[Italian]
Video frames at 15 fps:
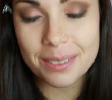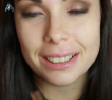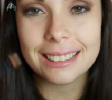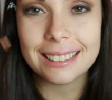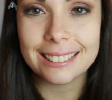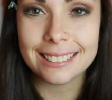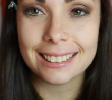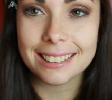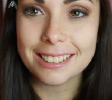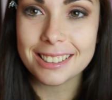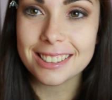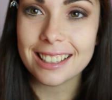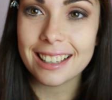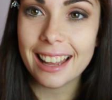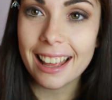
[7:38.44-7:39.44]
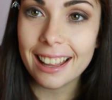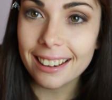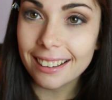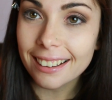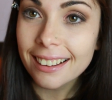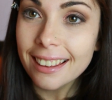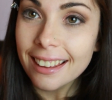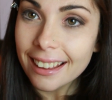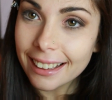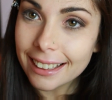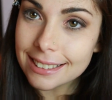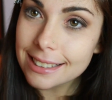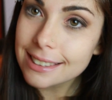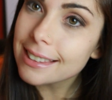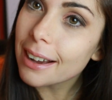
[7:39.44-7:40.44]
matita di Chanel
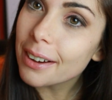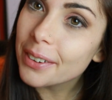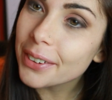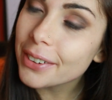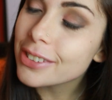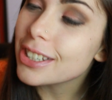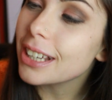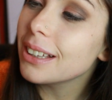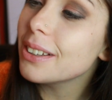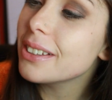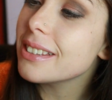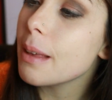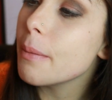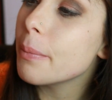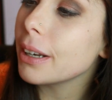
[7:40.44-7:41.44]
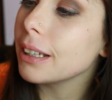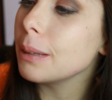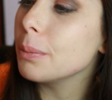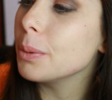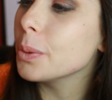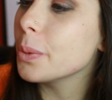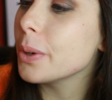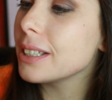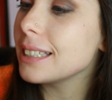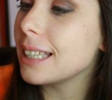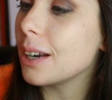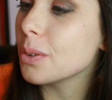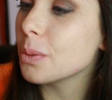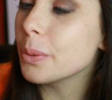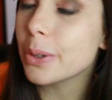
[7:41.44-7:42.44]
che si sta accorciando sempre di più, questa
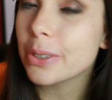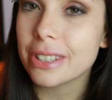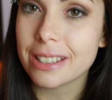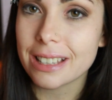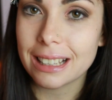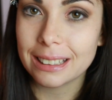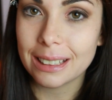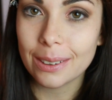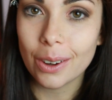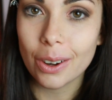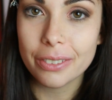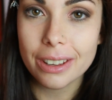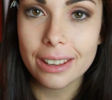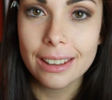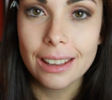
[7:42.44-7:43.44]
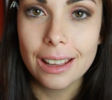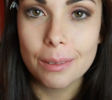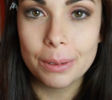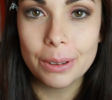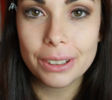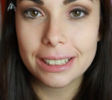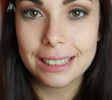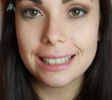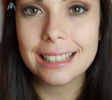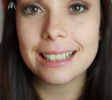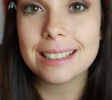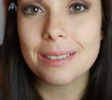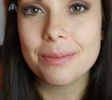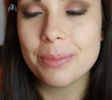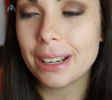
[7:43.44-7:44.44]
è la numero 69, me lo
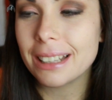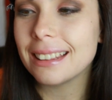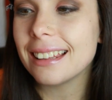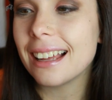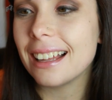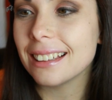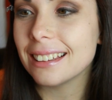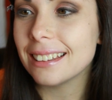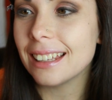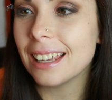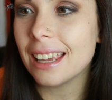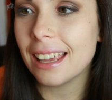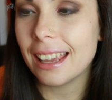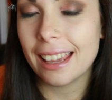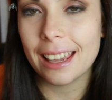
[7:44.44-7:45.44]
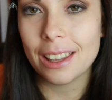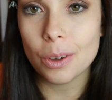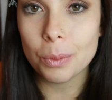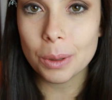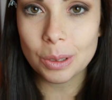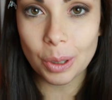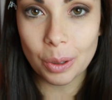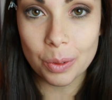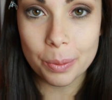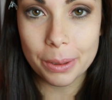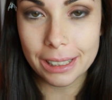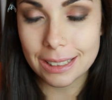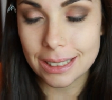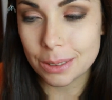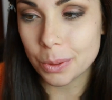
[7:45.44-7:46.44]
chiedete sempre in tante e io mi trovo
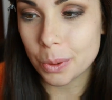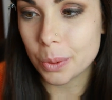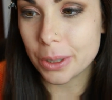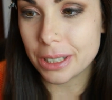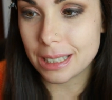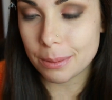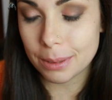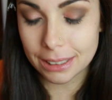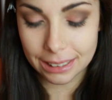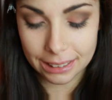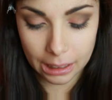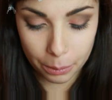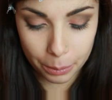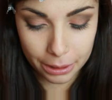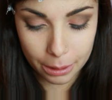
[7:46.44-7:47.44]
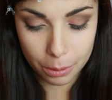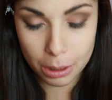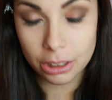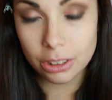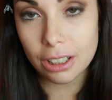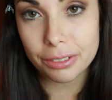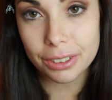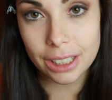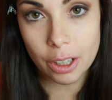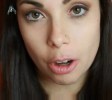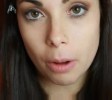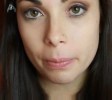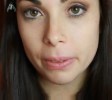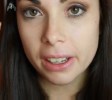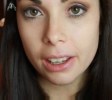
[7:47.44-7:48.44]
benissimo con questa matita, quindi quando la
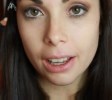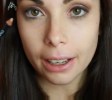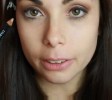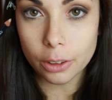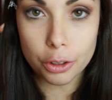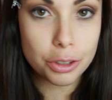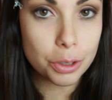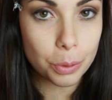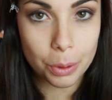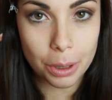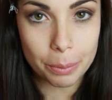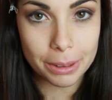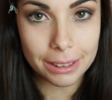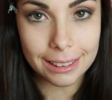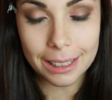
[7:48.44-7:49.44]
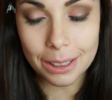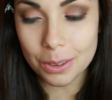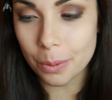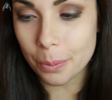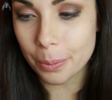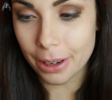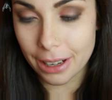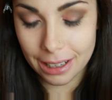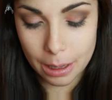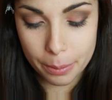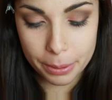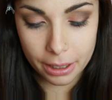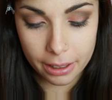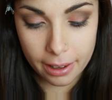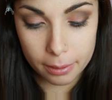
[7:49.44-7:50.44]
finirò andrò sicuramente a ricomprarla
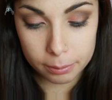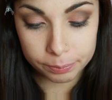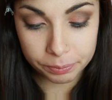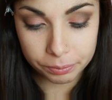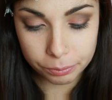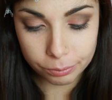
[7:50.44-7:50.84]
perché